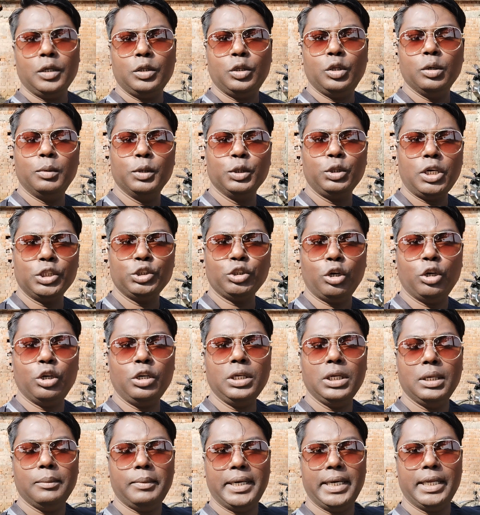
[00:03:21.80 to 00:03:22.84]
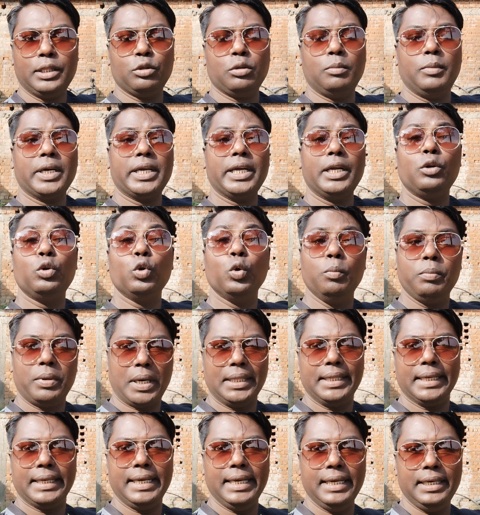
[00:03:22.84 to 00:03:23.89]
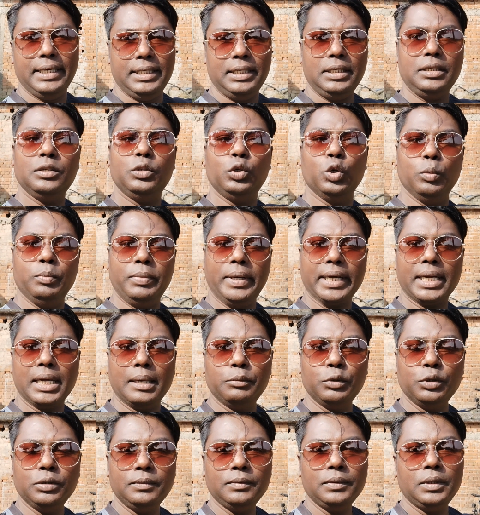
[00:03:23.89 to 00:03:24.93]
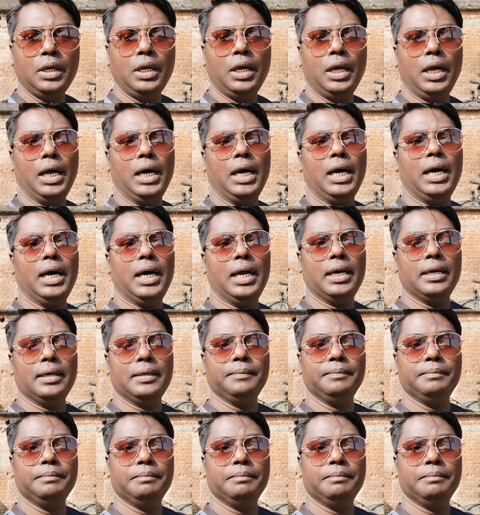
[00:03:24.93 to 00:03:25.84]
তো বন্ধুরা চলো এবারে তোমাকে রুমটা দেখিয়ে নিই রুমটা কেমন আর